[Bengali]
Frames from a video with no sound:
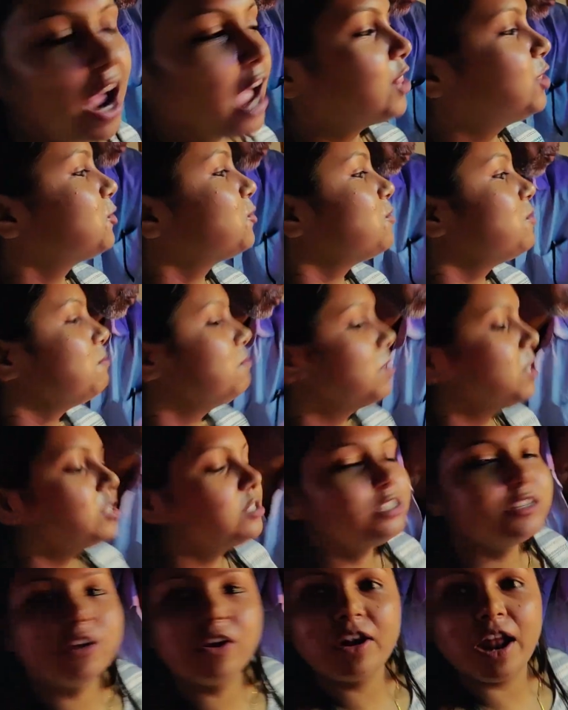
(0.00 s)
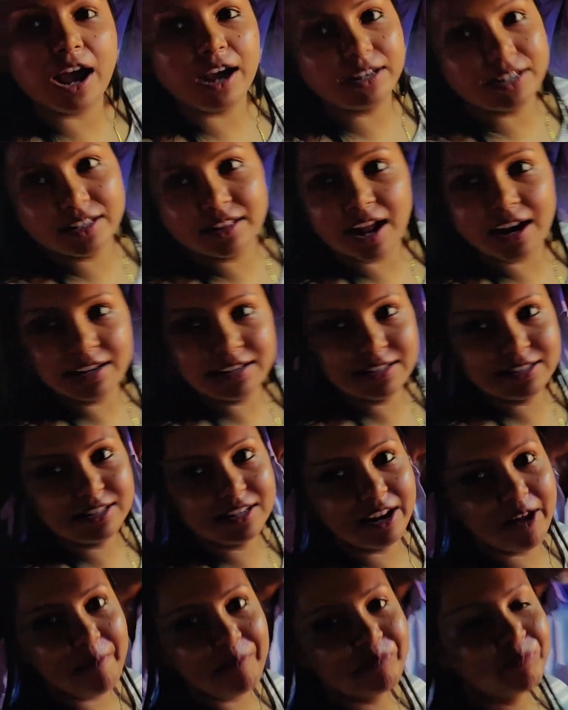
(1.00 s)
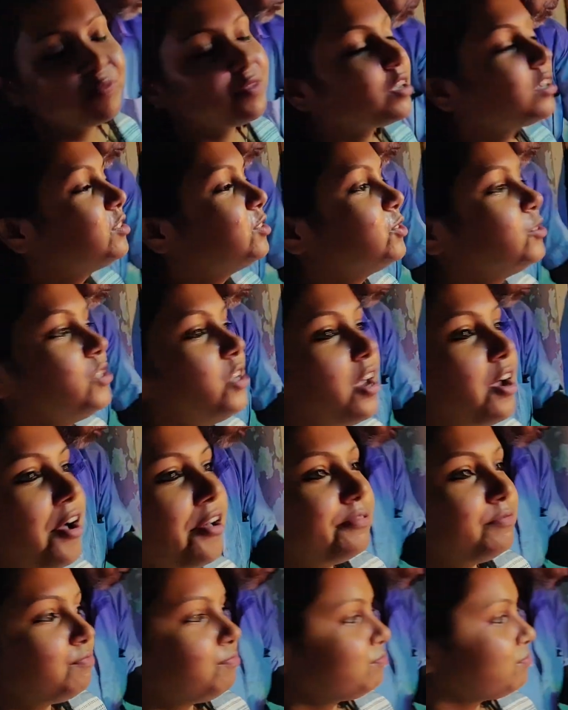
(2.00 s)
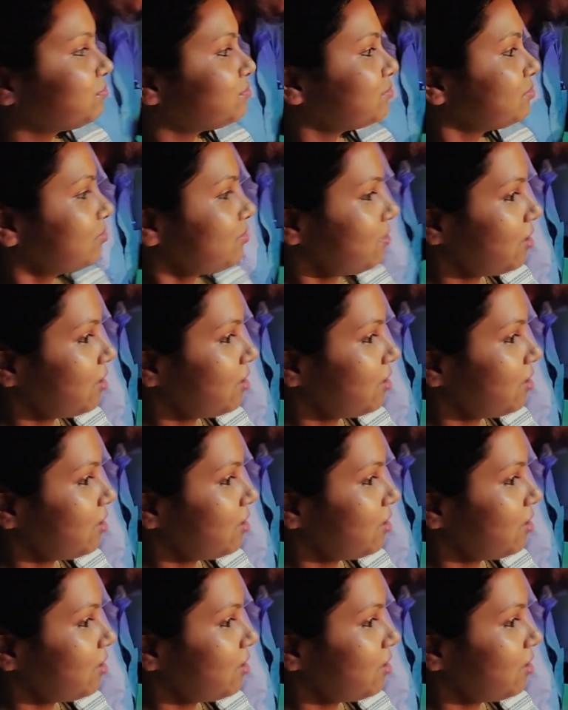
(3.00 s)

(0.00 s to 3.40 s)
এতক্ষণ ভিড় ছিল লাইনে দাঁড়িয়েছিলাম আমি কি ভাগ পেতে পারি